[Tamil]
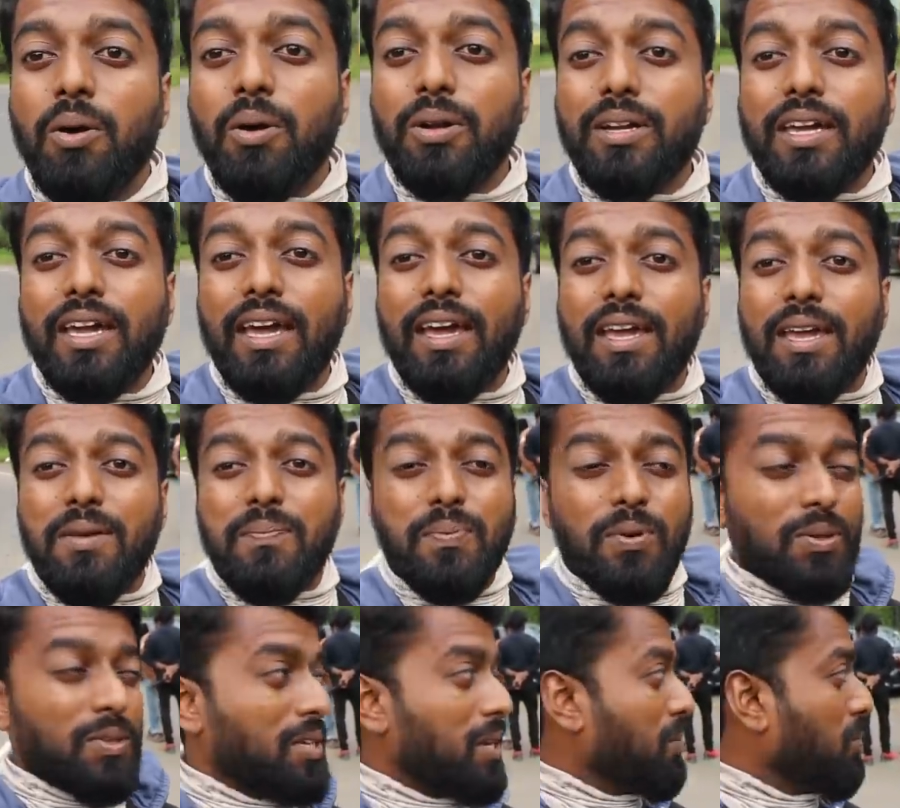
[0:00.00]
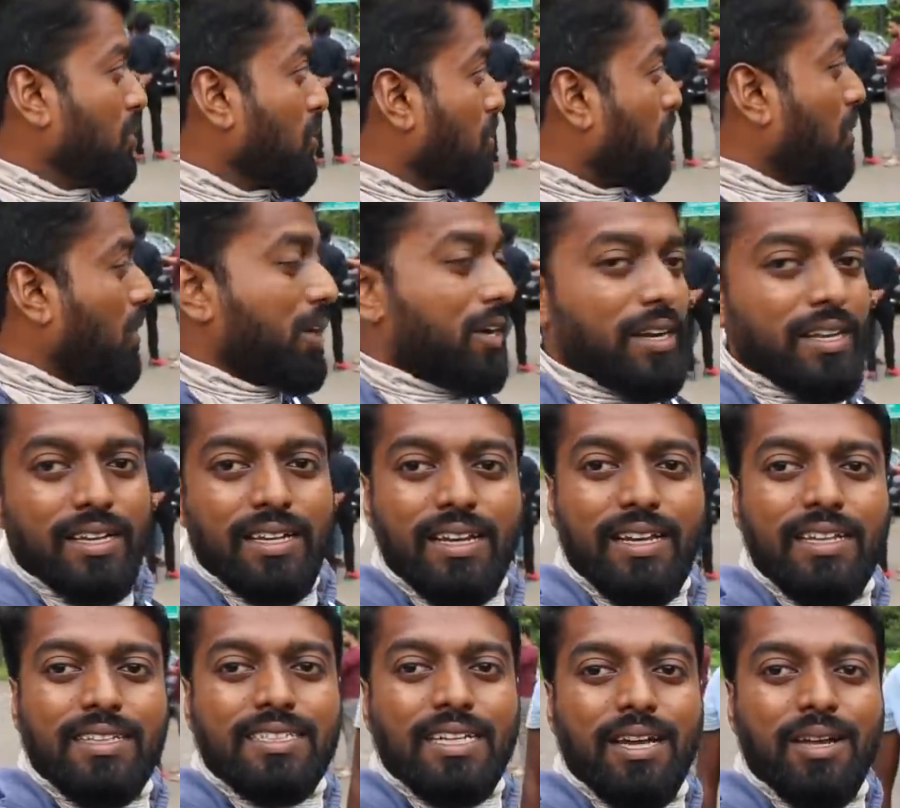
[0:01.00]
ஓகே இப்போ வந்து நம்ம ஒரு பாயிண்ட்டுக்கு
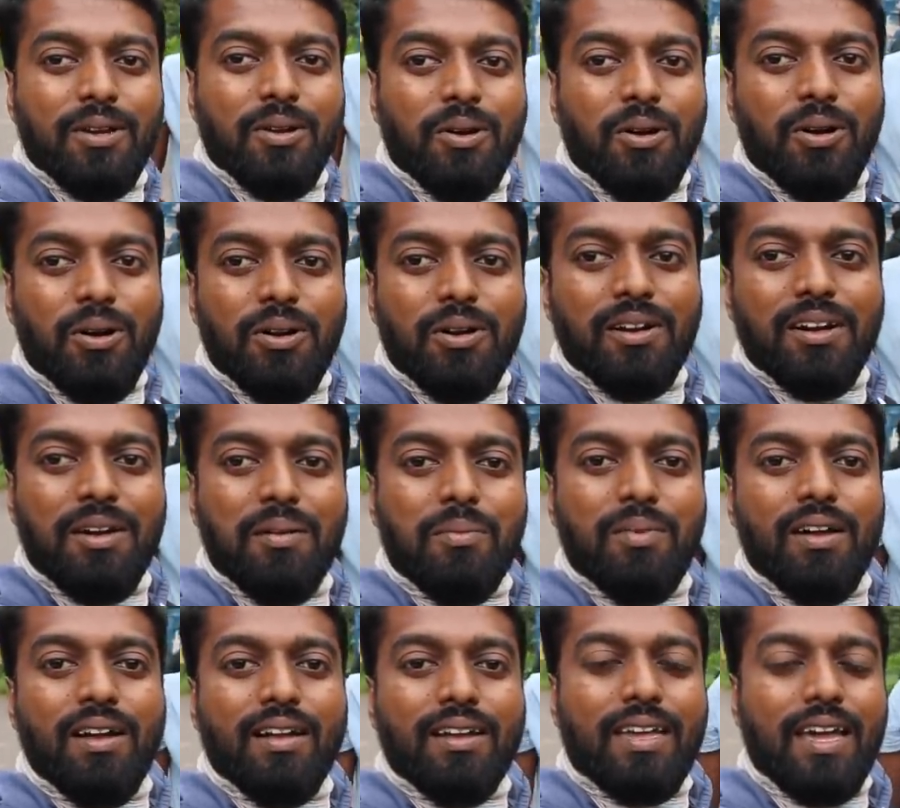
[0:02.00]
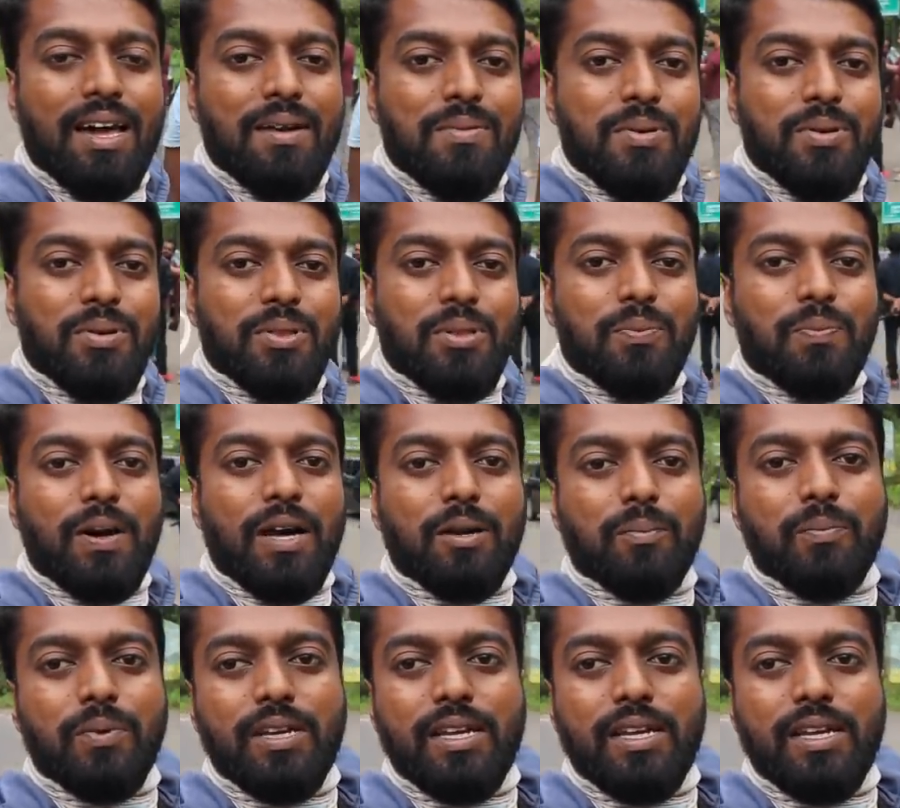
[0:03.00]
ரீச் ஆகிருக்கோம் நம்ம கேபியை வந்து பார்க்